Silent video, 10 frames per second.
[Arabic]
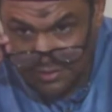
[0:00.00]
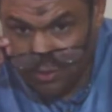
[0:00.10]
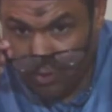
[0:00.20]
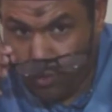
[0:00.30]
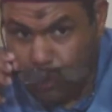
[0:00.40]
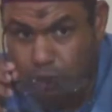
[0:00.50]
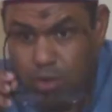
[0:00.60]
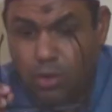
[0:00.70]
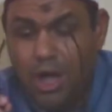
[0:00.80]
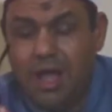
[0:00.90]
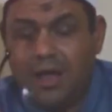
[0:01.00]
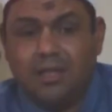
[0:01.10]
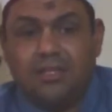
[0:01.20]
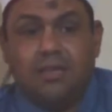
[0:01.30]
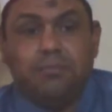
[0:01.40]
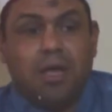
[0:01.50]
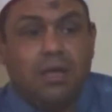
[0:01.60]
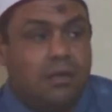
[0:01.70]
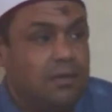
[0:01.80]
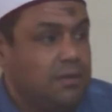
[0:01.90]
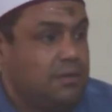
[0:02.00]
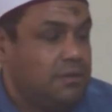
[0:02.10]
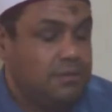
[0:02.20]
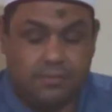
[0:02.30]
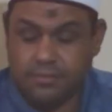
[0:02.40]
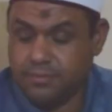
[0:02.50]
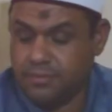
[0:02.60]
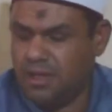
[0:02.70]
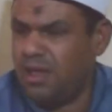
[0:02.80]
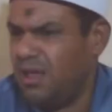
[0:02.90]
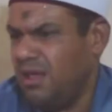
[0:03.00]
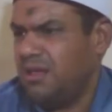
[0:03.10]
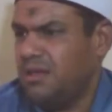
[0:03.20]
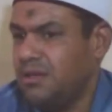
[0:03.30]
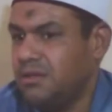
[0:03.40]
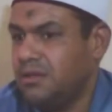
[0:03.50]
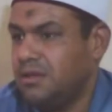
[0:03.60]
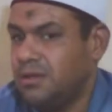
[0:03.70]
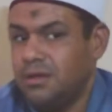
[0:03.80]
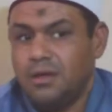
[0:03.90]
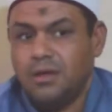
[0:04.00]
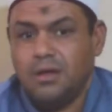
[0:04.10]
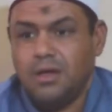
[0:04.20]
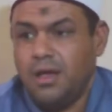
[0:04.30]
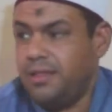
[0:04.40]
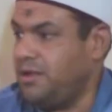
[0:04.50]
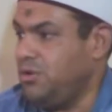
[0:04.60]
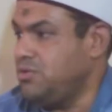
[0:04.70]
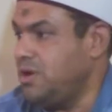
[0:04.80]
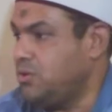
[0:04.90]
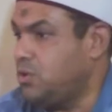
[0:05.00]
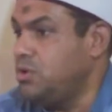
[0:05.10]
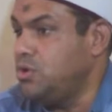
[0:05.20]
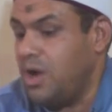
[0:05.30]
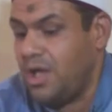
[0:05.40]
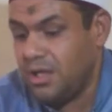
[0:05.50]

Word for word: كلها قديمة إيه؟ كلها قديمة. هذا العنوان كلها